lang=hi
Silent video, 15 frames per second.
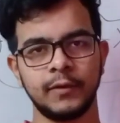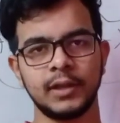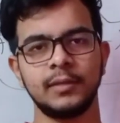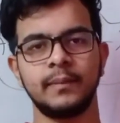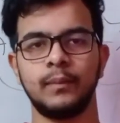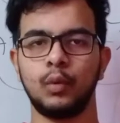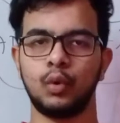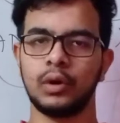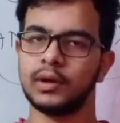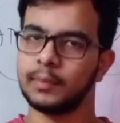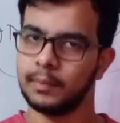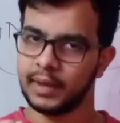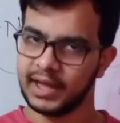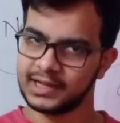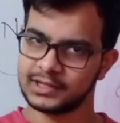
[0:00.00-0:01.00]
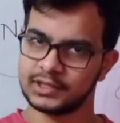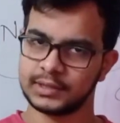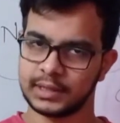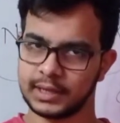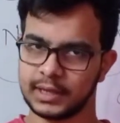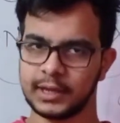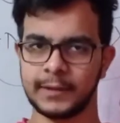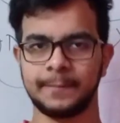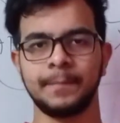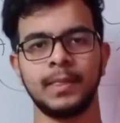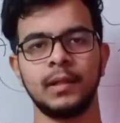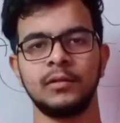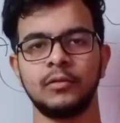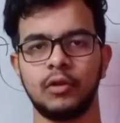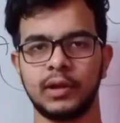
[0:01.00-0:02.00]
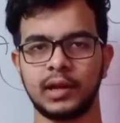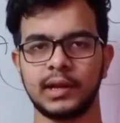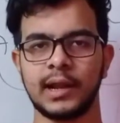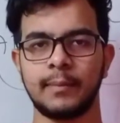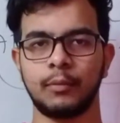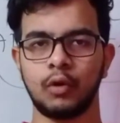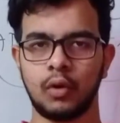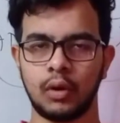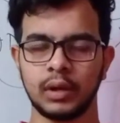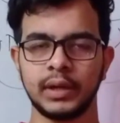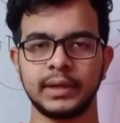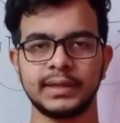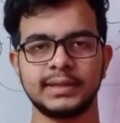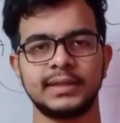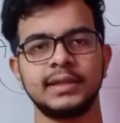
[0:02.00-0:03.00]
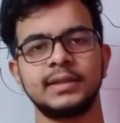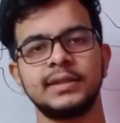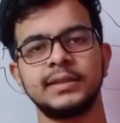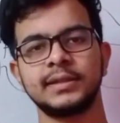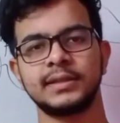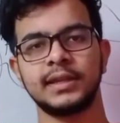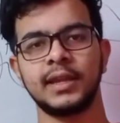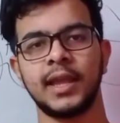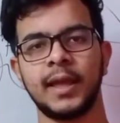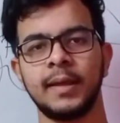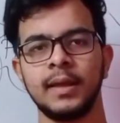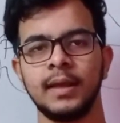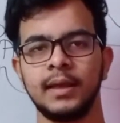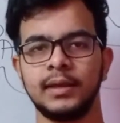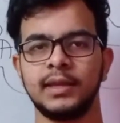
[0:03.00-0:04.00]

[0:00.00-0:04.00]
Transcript: विद बोल्ड बैच ठीक है और अगर आपको और इंटरेस्टिंग चीज़ें चाहिए